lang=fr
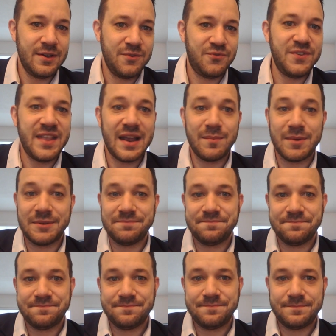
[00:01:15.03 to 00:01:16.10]
Finalement,
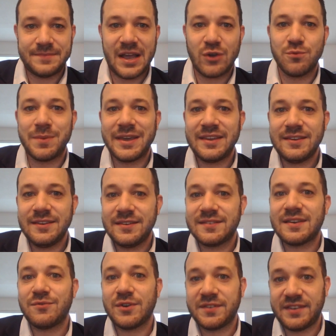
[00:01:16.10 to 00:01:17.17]
la rubrique
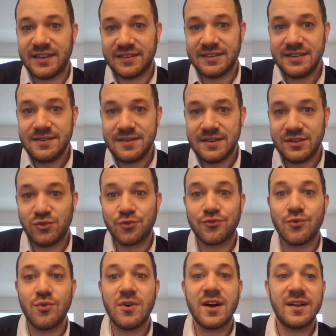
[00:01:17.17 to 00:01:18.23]
Savoir santé est
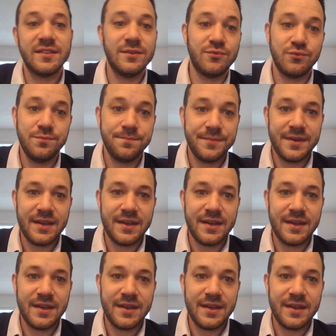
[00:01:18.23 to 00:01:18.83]
toujours au rendez-vous